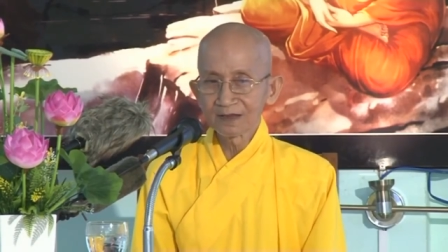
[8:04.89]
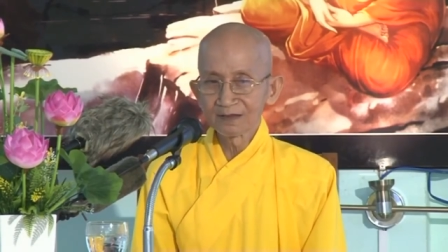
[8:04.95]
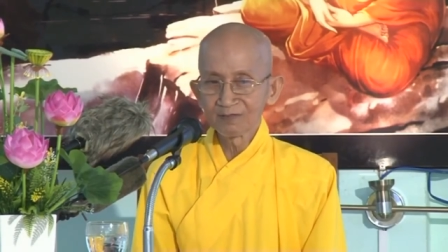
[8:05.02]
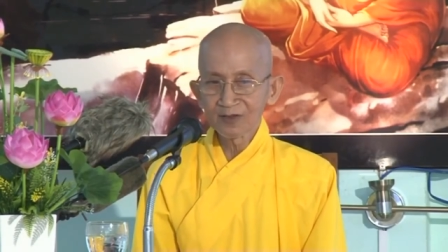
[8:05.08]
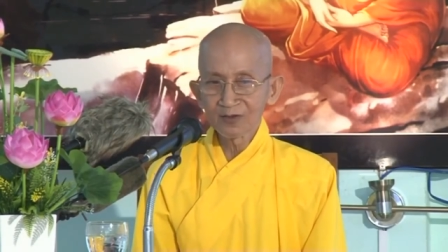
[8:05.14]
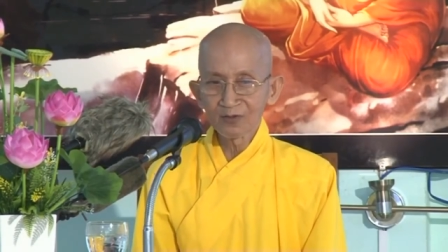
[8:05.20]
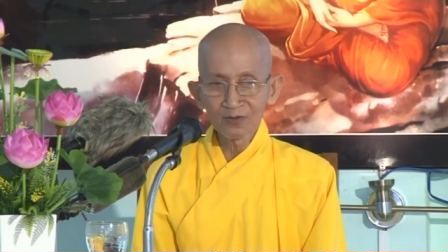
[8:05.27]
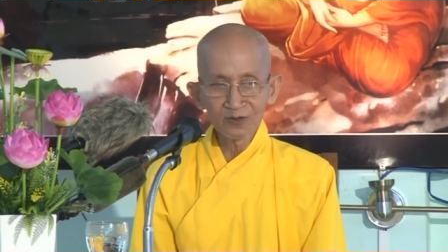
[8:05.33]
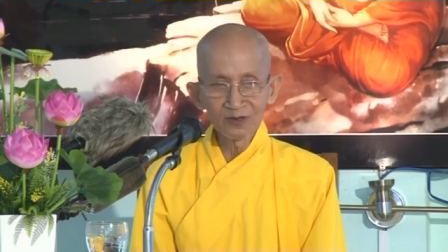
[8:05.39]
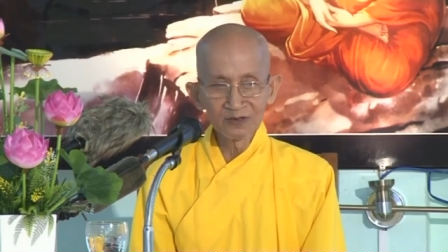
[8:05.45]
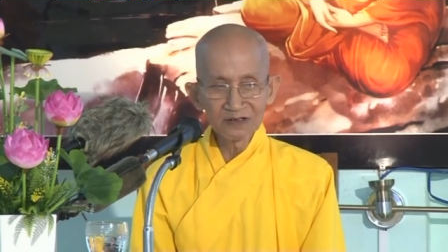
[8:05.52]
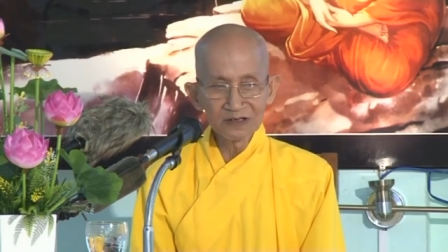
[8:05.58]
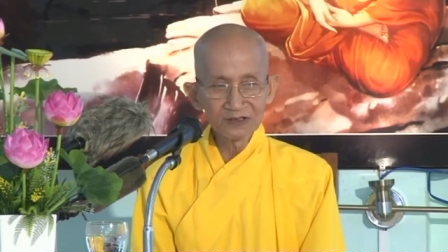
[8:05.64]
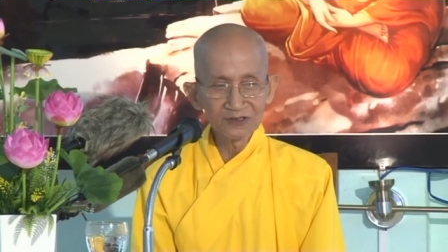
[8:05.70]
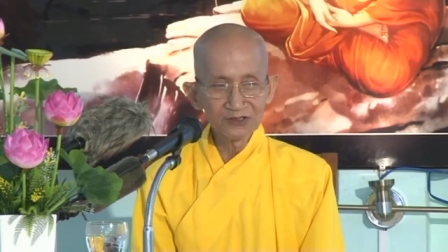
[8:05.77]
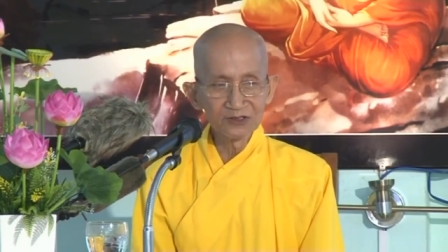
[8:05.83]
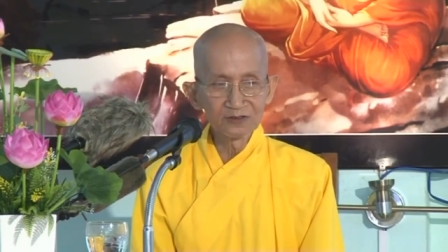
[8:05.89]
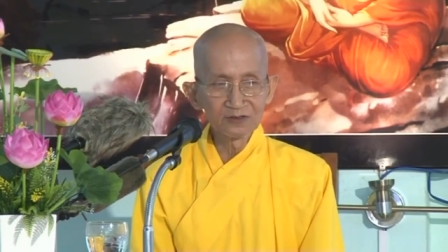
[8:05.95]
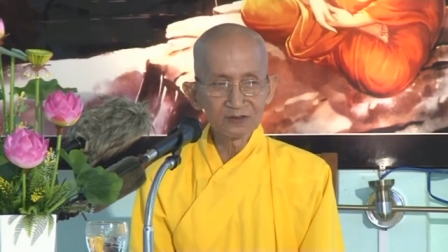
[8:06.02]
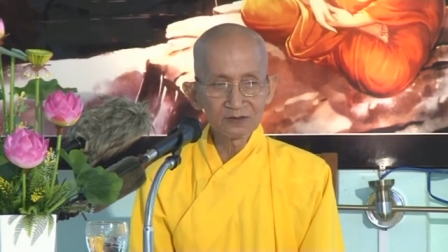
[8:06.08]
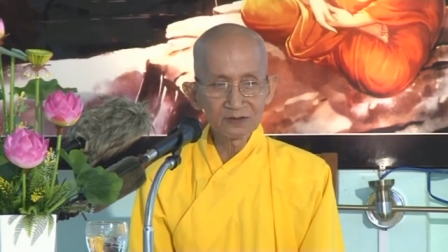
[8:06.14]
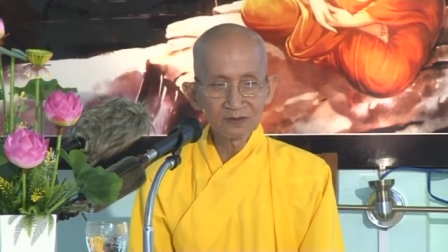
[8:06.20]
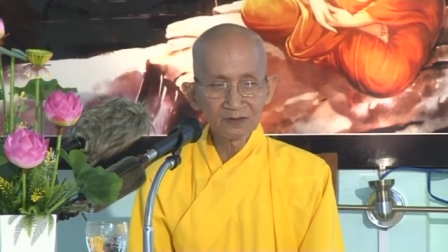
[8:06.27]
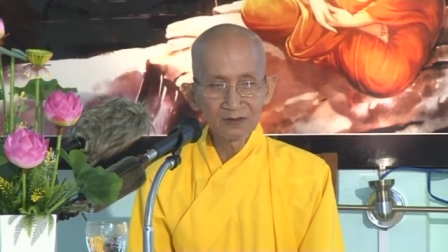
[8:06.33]
thì mấy con đến đây
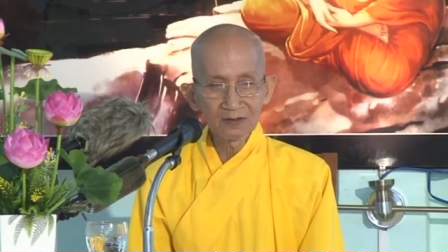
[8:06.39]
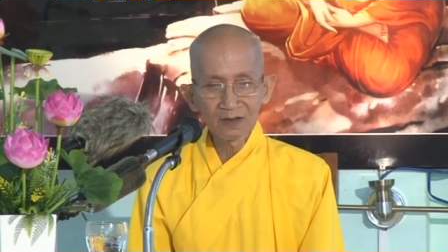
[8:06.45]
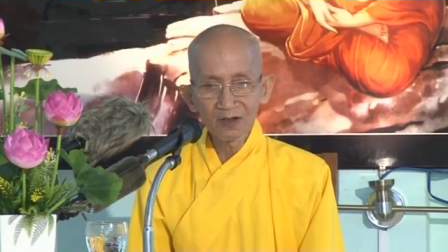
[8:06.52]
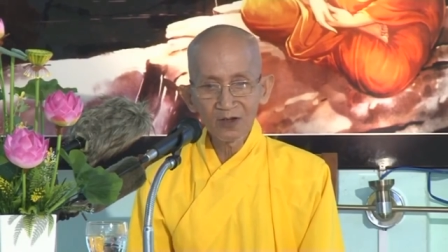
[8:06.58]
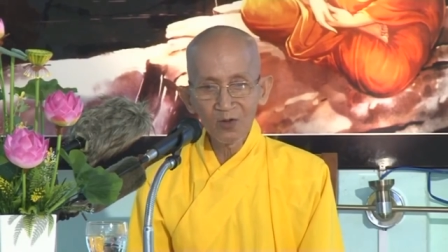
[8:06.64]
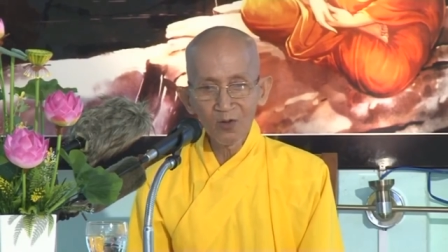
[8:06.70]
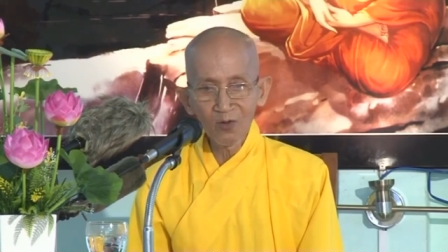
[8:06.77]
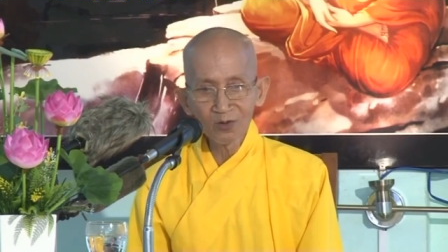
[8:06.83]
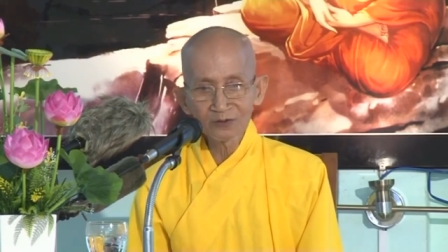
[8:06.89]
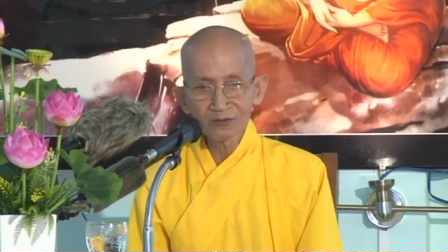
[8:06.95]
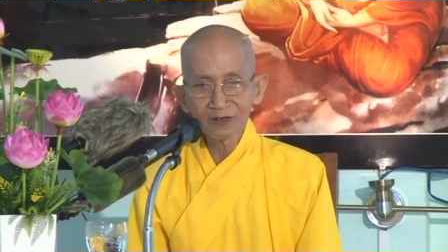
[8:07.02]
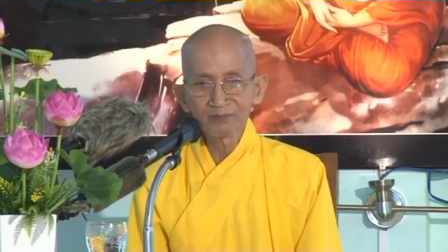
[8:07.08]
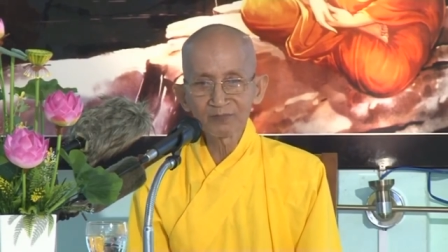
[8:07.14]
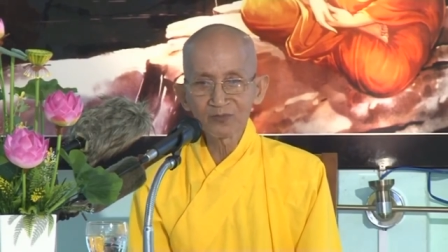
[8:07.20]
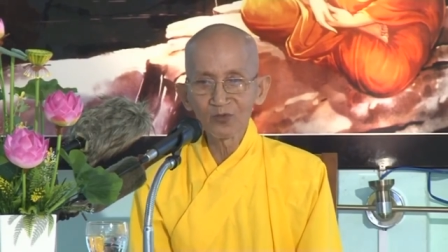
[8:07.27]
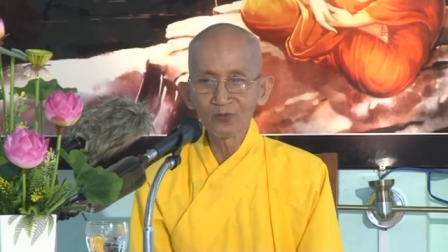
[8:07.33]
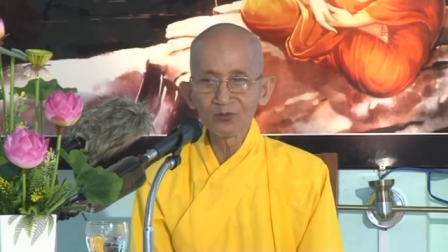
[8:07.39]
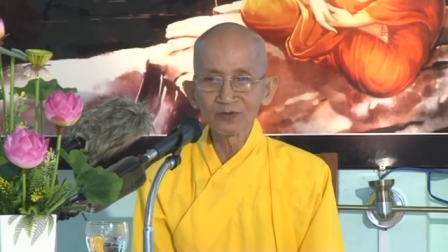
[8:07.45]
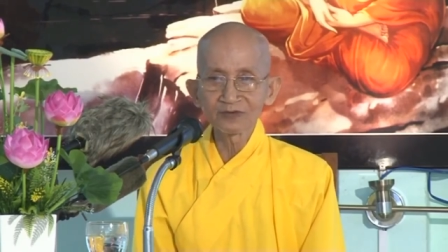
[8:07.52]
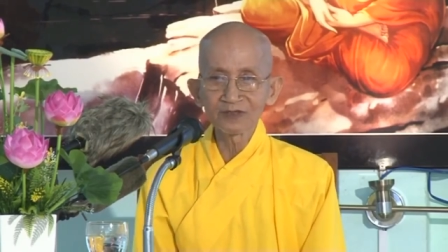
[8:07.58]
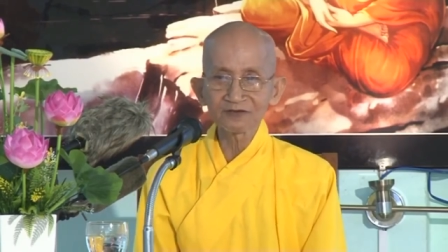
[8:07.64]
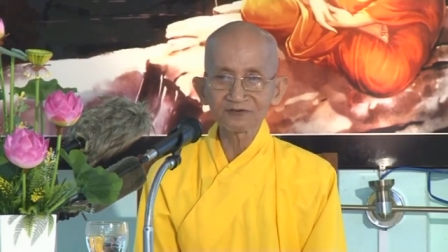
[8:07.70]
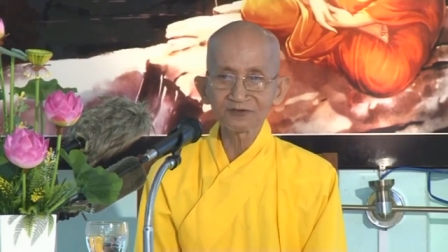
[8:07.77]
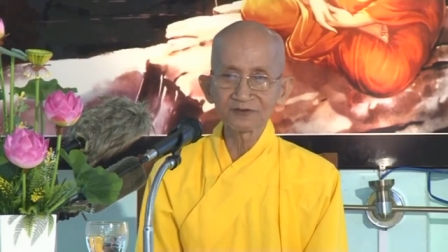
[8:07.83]
trình con làm chủ
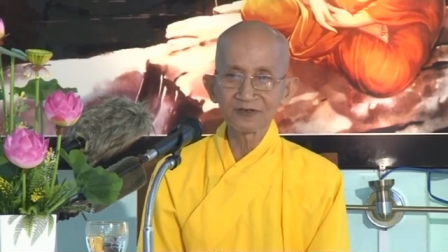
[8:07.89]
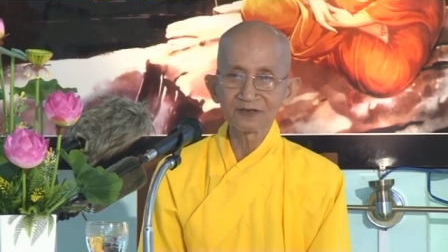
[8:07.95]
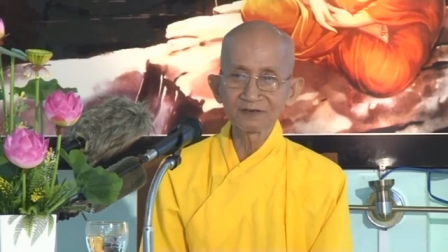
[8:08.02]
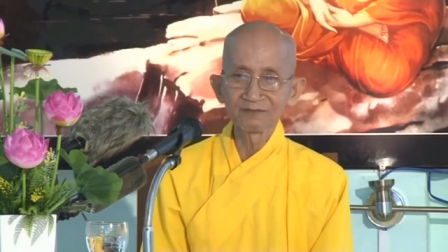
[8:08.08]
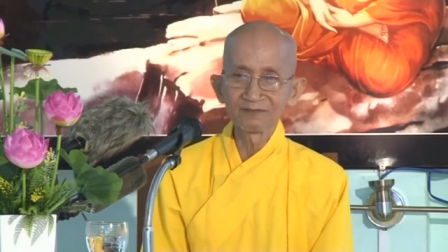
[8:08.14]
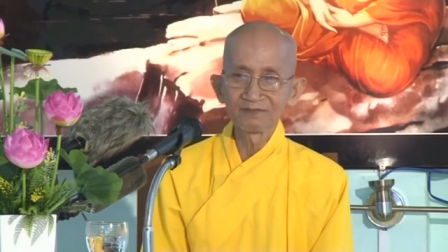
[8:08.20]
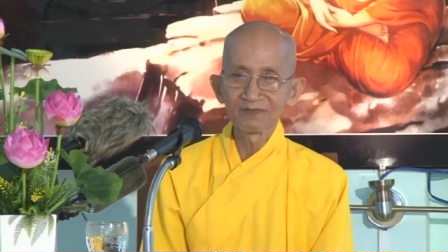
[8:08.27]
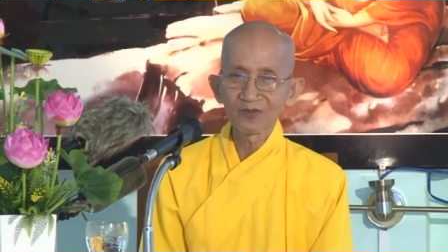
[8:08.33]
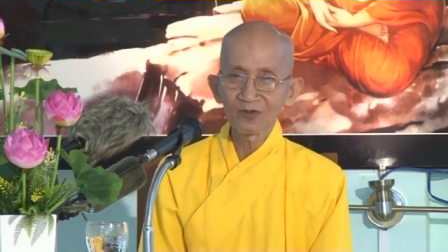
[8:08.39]
được giặc sinh tử